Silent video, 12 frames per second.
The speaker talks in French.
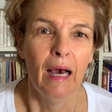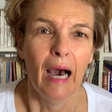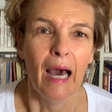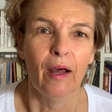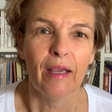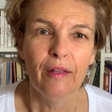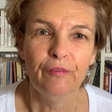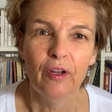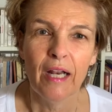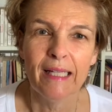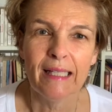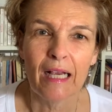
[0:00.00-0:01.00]
Alors Ken
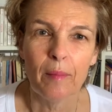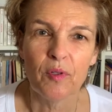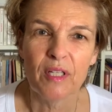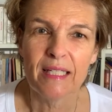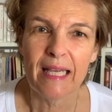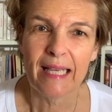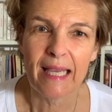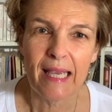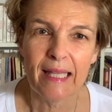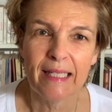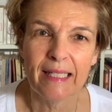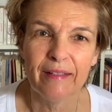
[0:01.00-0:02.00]
Follett a commencé sa
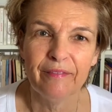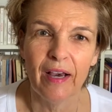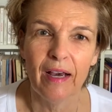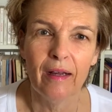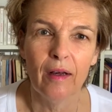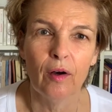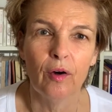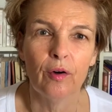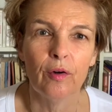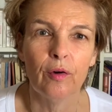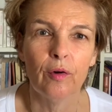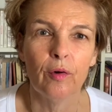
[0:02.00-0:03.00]
carrière d'écrivain
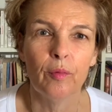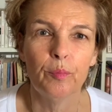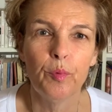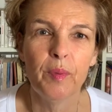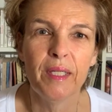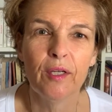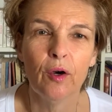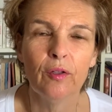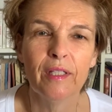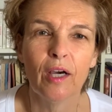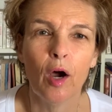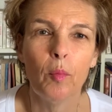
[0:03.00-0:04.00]
en publiant
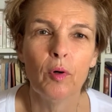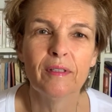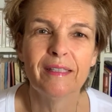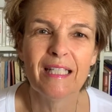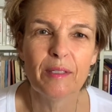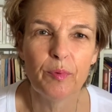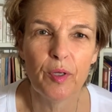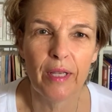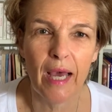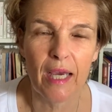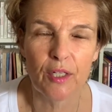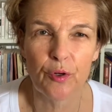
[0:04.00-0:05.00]
des romans
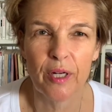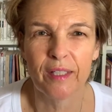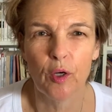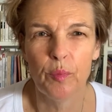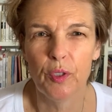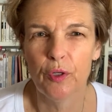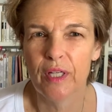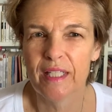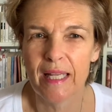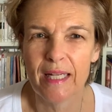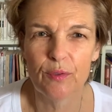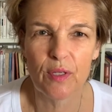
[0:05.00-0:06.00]
d'espionnage. On était au milieu des
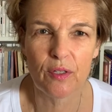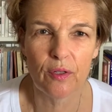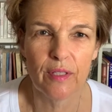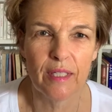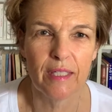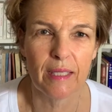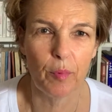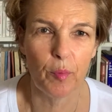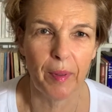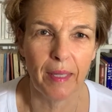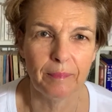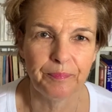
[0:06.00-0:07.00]
années 70 à peu
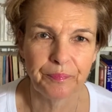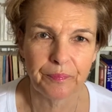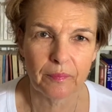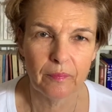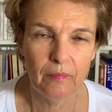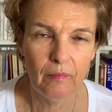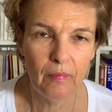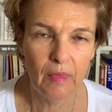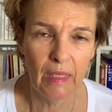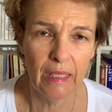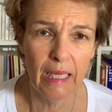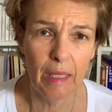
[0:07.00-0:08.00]
près.
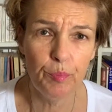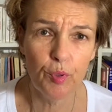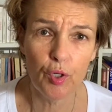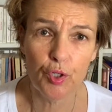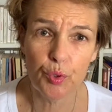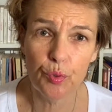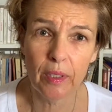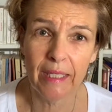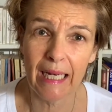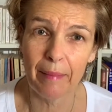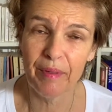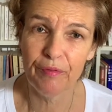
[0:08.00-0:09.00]
Et puis un jour,
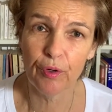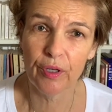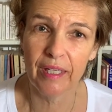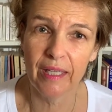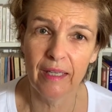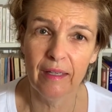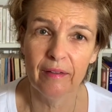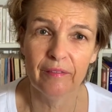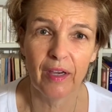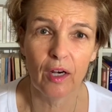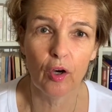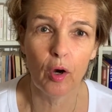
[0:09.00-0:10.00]
il a bifurqué
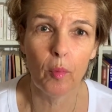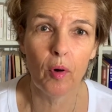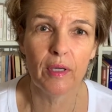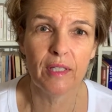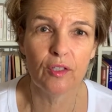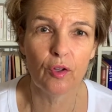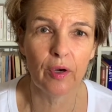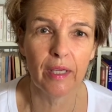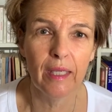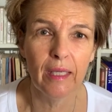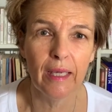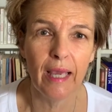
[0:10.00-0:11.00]
vers le roman
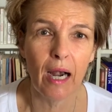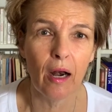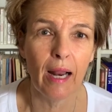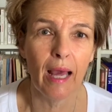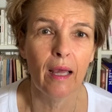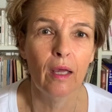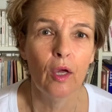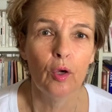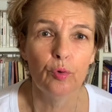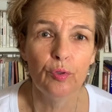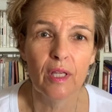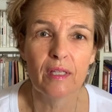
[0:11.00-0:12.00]
historique. Et alors là,
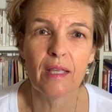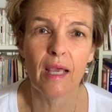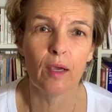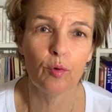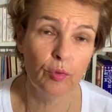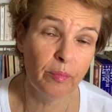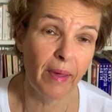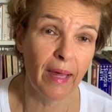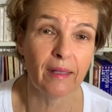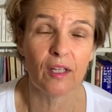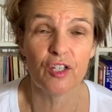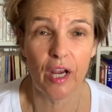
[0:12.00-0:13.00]
Coup d'essai, coup de
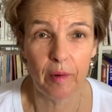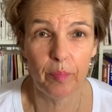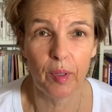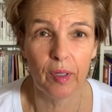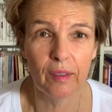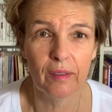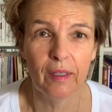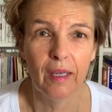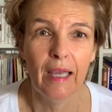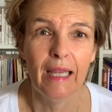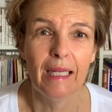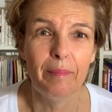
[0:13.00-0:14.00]
maître, jackpot,
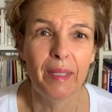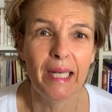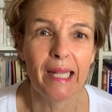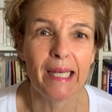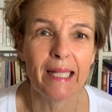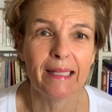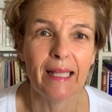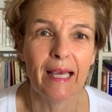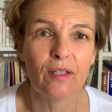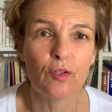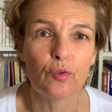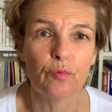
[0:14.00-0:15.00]
les piliers de la
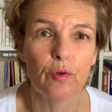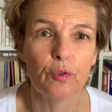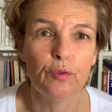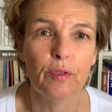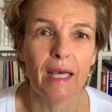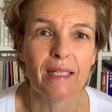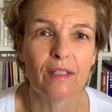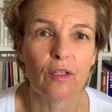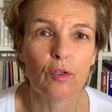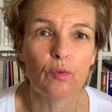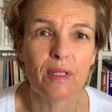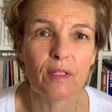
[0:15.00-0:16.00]
Terre se sont vendus à
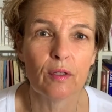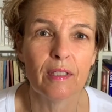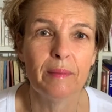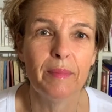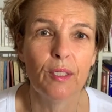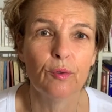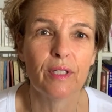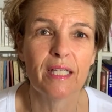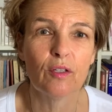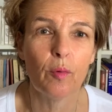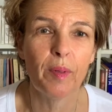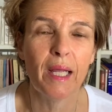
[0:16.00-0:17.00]
170 millions
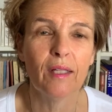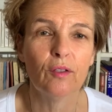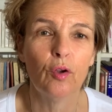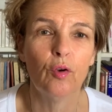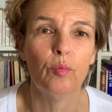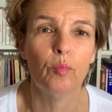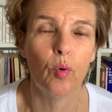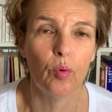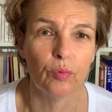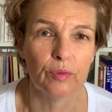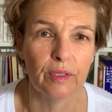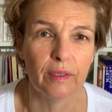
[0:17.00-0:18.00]
d'exemplaires dans le
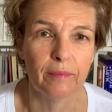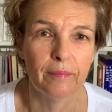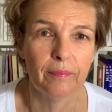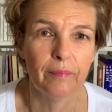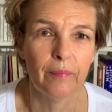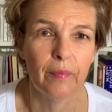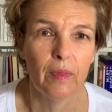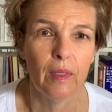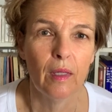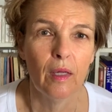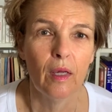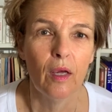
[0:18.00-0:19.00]
monde.
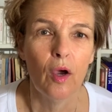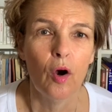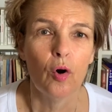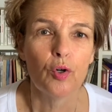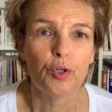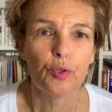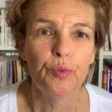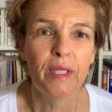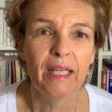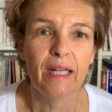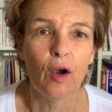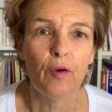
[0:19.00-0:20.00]
Aujourd'hui,
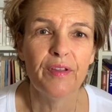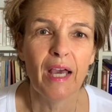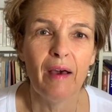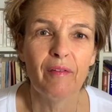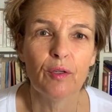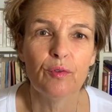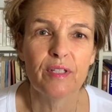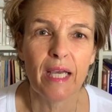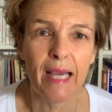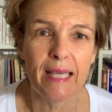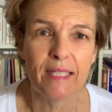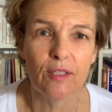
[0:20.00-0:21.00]
il revient avec une
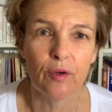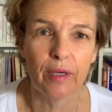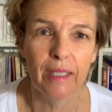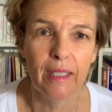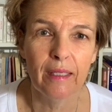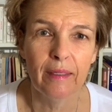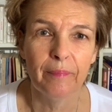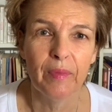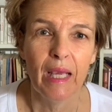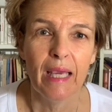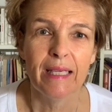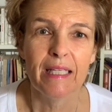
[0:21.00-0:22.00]
saga historique
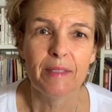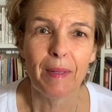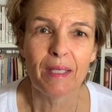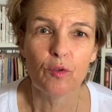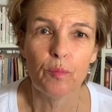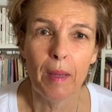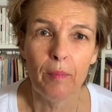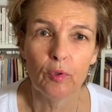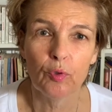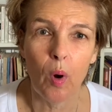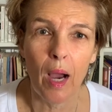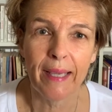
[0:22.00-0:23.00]
qui se passe au même
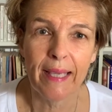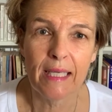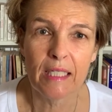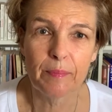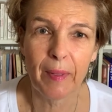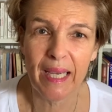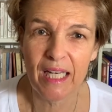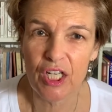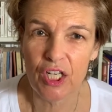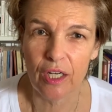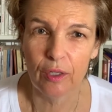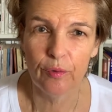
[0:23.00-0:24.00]
endroit,
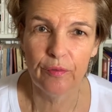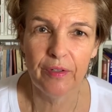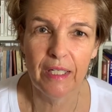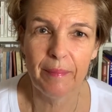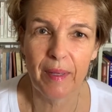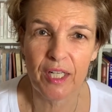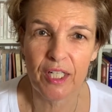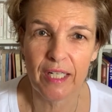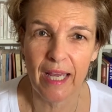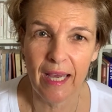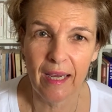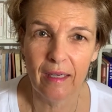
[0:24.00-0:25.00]
Kingsbridge, une ville
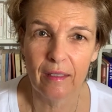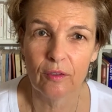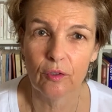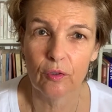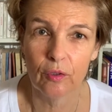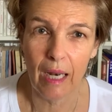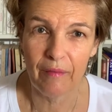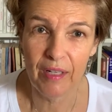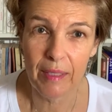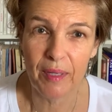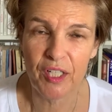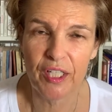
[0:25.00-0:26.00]
imaginaire, la ville
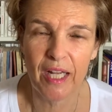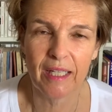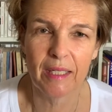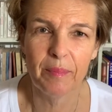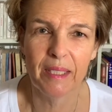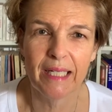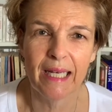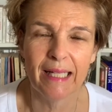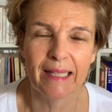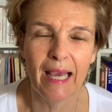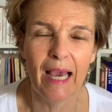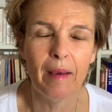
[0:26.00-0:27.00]
imaginaire des Piliers de la
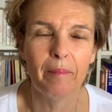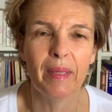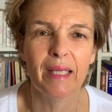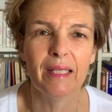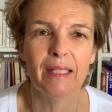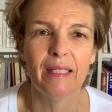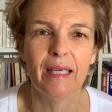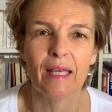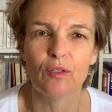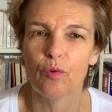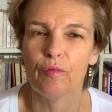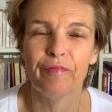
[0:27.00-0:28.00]
Terre, mais qui a
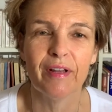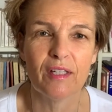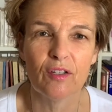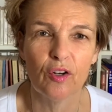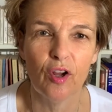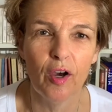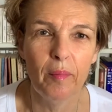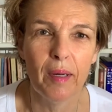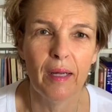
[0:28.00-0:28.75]
son fans club.